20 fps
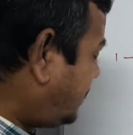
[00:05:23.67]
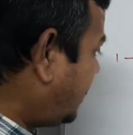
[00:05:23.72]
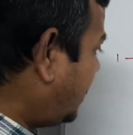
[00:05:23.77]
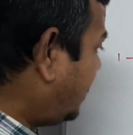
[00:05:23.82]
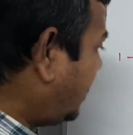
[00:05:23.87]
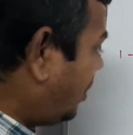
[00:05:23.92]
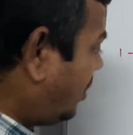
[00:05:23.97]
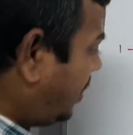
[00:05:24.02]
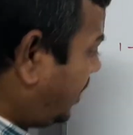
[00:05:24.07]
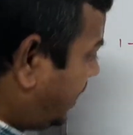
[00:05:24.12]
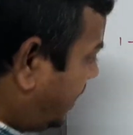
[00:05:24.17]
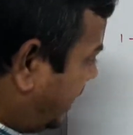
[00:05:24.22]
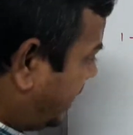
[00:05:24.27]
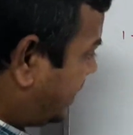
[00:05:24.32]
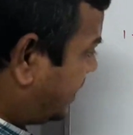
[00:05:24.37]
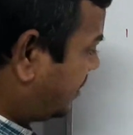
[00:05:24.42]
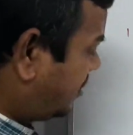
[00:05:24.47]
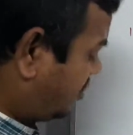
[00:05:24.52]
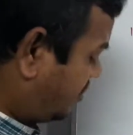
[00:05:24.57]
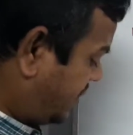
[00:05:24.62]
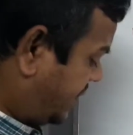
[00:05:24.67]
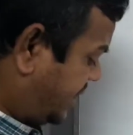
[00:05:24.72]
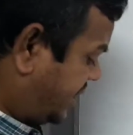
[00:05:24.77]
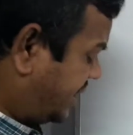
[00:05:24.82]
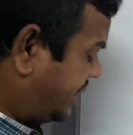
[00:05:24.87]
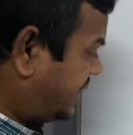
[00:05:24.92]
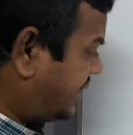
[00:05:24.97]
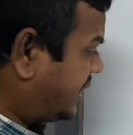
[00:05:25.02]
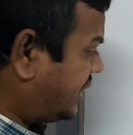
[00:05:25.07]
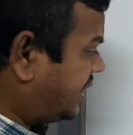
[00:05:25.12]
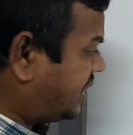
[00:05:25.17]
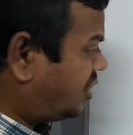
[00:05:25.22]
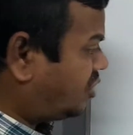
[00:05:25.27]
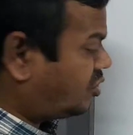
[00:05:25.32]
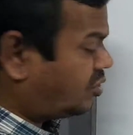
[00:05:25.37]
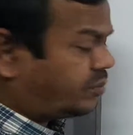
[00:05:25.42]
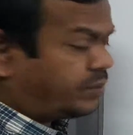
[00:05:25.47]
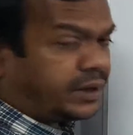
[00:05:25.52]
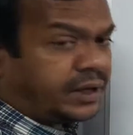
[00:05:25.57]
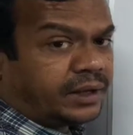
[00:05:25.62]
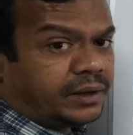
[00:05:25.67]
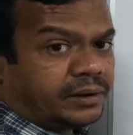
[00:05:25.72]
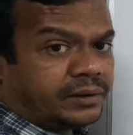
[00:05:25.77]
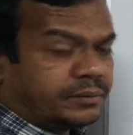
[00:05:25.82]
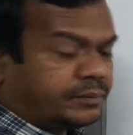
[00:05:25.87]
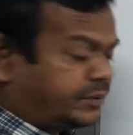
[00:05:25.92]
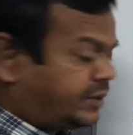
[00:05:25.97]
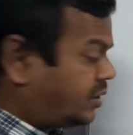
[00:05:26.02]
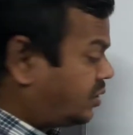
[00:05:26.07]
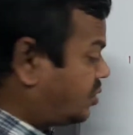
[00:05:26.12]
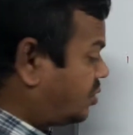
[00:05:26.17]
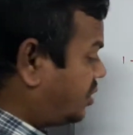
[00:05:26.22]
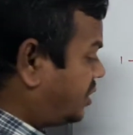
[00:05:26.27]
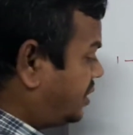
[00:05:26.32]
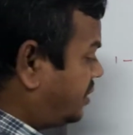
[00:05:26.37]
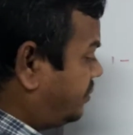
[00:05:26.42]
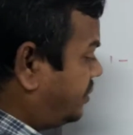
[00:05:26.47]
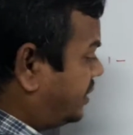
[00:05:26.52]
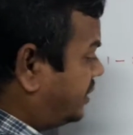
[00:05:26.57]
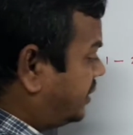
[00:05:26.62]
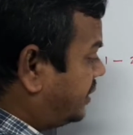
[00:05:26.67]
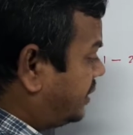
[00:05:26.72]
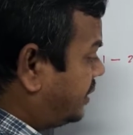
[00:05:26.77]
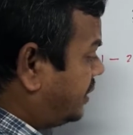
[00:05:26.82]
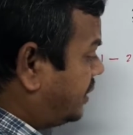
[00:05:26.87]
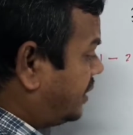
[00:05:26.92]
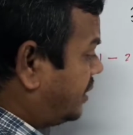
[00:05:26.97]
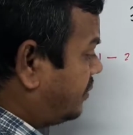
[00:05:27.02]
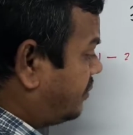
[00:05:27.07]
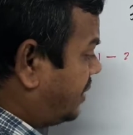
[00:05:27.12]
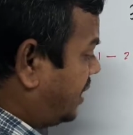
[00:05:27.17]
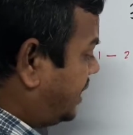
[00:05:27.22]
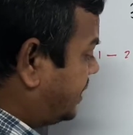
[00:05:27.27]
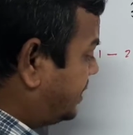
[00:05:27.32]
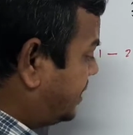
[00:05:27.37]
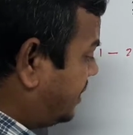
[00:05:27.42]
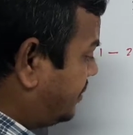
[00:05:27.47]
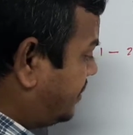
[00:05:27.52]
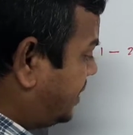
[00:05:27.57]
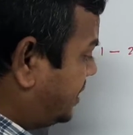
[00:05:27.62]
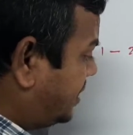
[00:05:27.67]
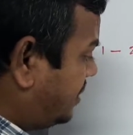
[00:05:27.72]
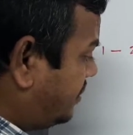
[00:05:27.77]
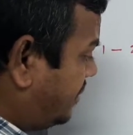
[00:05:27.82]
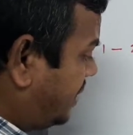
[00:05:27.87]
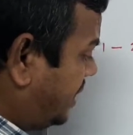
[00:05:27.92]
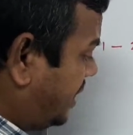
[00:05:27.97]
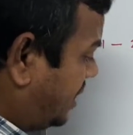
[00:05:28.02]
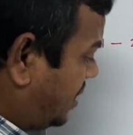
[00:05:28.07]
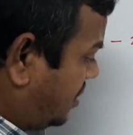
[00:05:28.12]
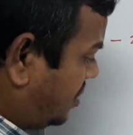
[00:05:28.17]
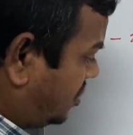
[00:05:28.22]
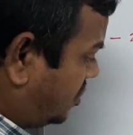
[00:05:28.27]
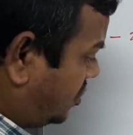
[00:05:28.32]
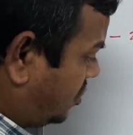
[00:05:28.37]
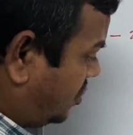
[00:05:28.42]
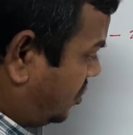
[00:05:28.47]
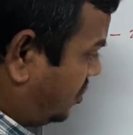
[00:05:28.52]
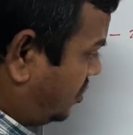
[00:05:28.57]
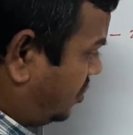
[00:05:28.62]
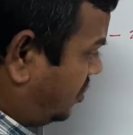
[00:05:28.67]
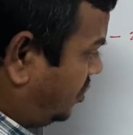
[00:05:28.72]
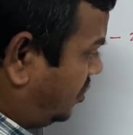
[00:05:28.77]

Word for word: তাহলে এইটা তোমরা এখান থেকে কি করবে বিয়োগ করে দিবে পাঁচ আর পাঁচে মিলে গেল শূন্য